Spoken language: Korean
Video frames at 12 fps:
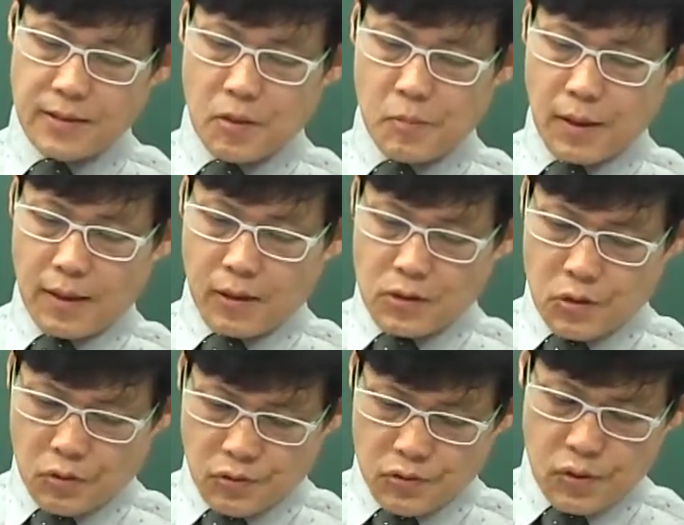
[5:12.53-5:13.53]
선박
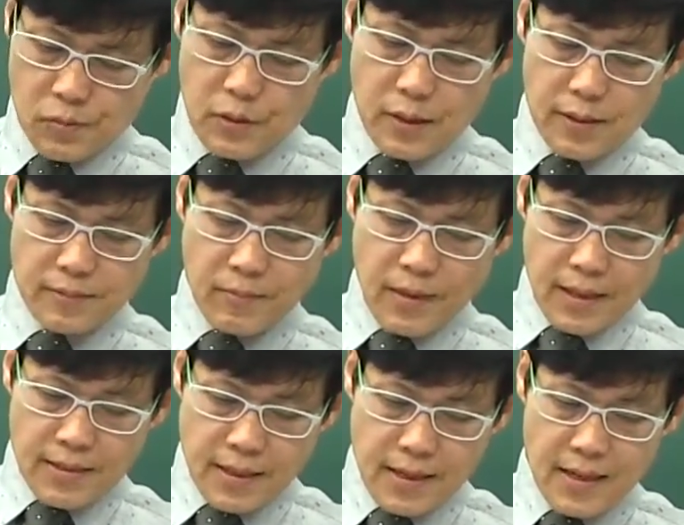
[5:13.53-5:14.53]
건적 구조물,
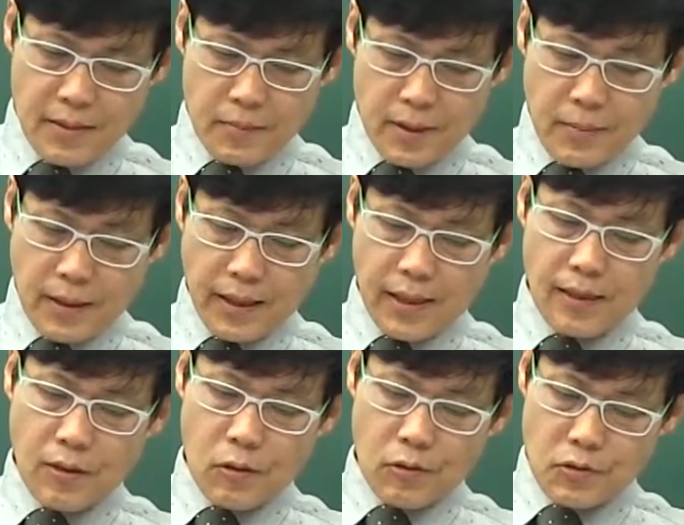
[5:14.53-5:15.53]
살림, 그 밖에
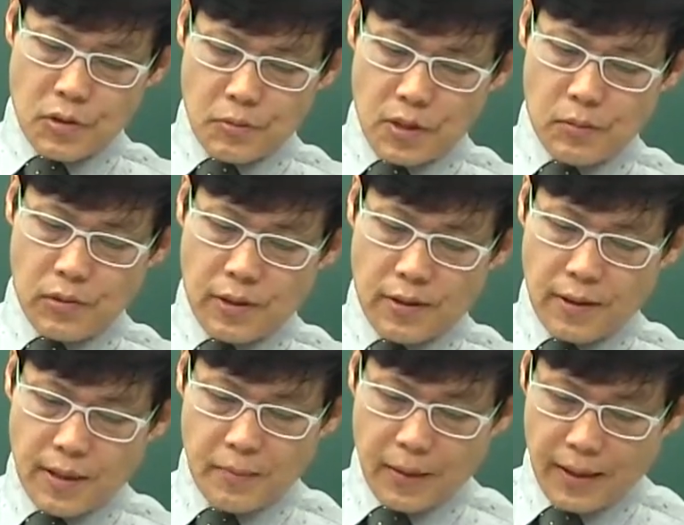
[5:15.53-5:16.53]
인공 구조물,
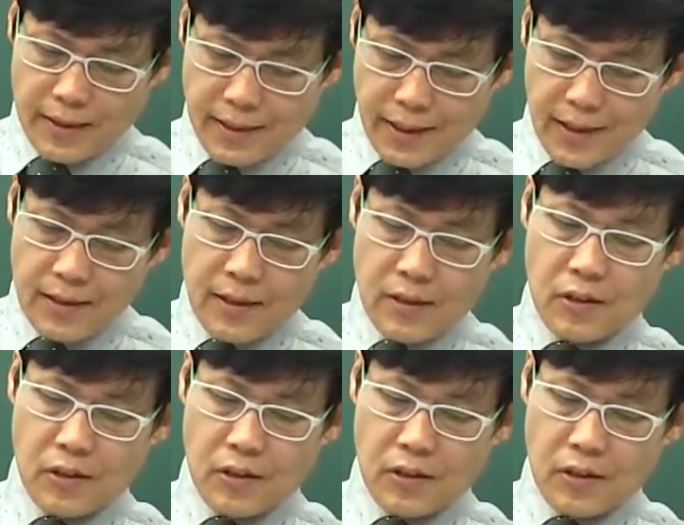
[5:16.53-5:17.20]
물건을 말한다.